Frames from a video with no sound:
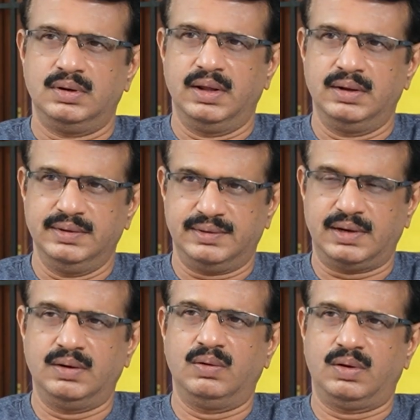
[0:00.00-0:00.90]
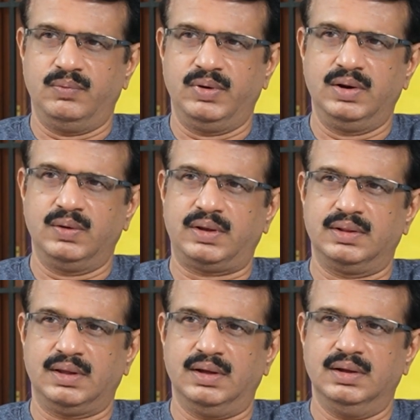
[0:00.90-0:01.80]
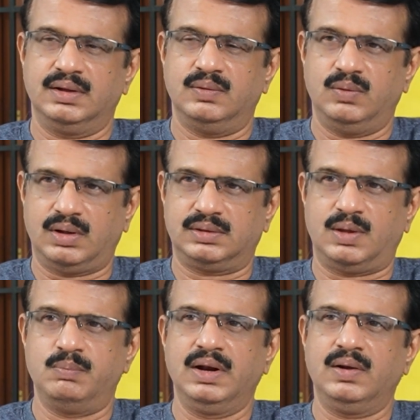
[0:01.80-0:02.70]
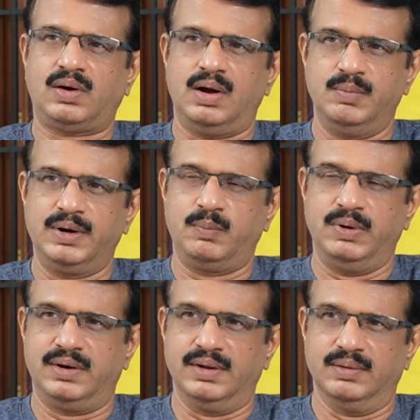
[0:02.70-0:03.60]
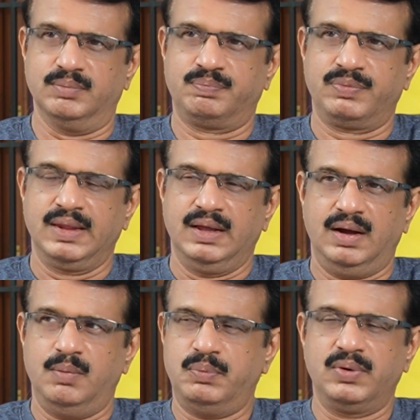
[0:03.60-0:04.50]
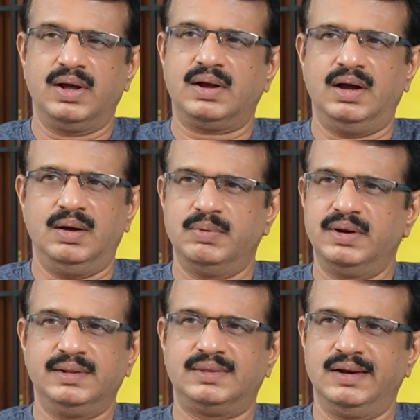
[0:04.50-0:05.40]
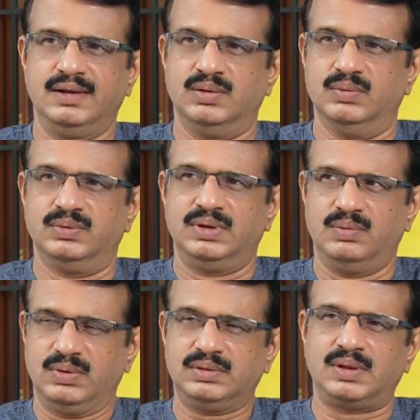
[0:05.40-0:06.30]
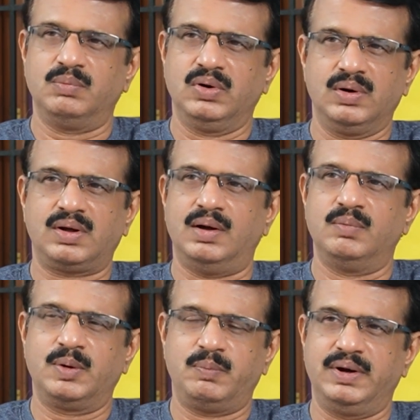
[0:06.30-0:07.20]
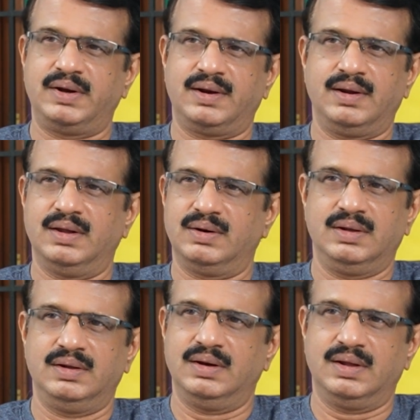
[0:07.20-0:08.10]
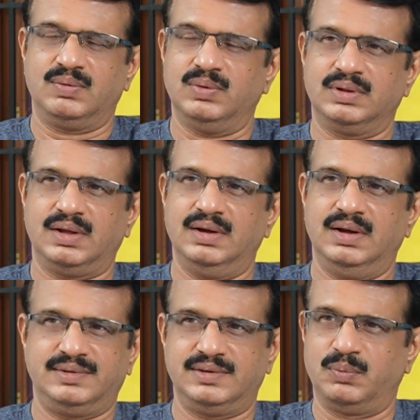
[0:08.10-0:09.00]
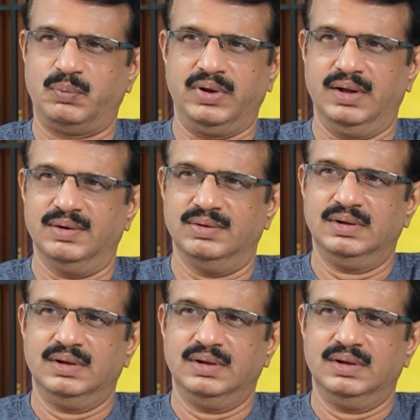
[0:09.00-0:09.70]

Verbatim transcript: నేను చేసిన ఒక వీడియో కింద ఒక తమిళ్లో కామెంట్ పెట్టారు అవును అప్పుడు నాకు ఆమెనే తెలియదు ఎవరో వాళ్ళు కామెంట్ పెట్టారే అని నేను కొంత ఆశ్చర్యపోయాను